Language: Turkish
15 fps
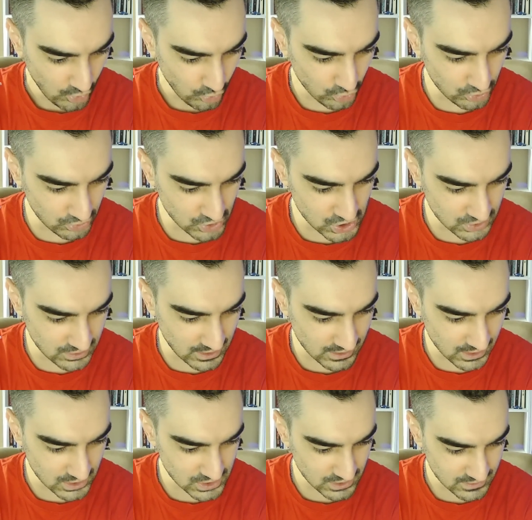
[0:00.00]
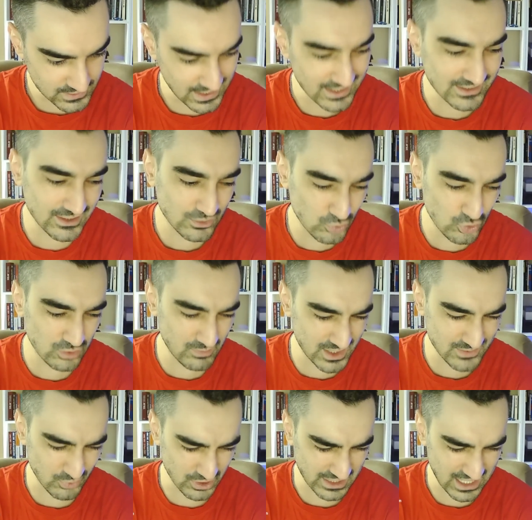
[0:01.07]
Onun dışında arkadaşlar saygı da
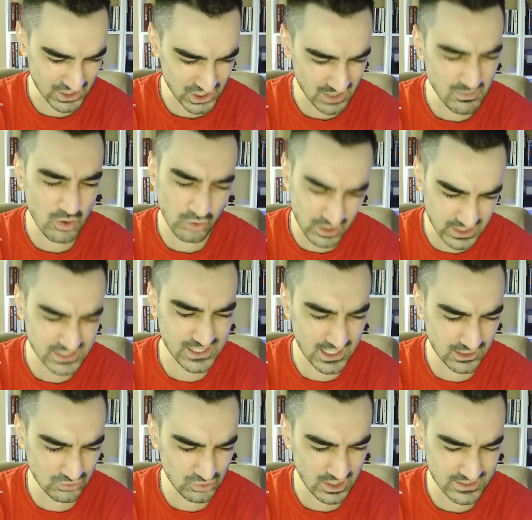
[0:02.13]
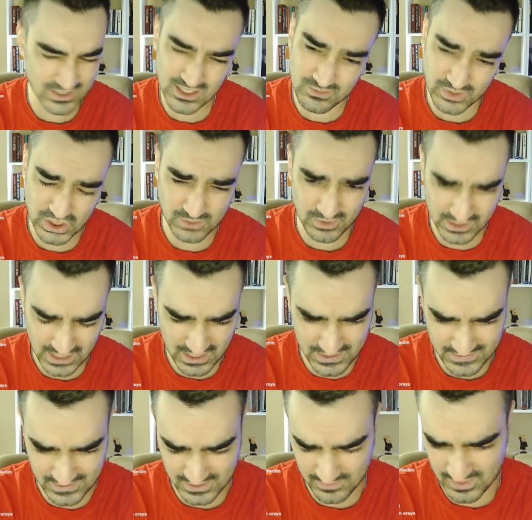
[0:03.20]
duyulmaz buna gerçi ama ona da saygı duyarsanız başımın
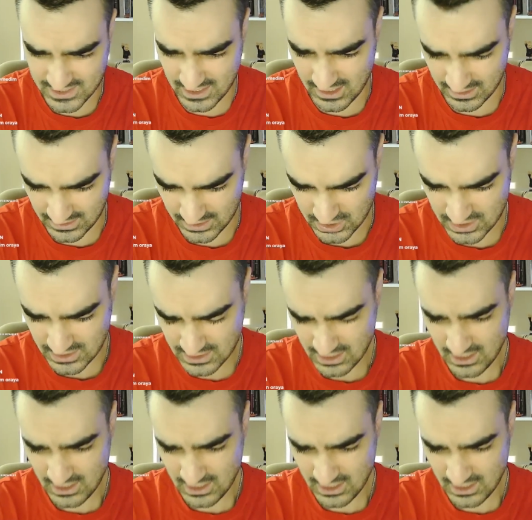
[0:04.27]
tacısınız mesela arkadaşlar.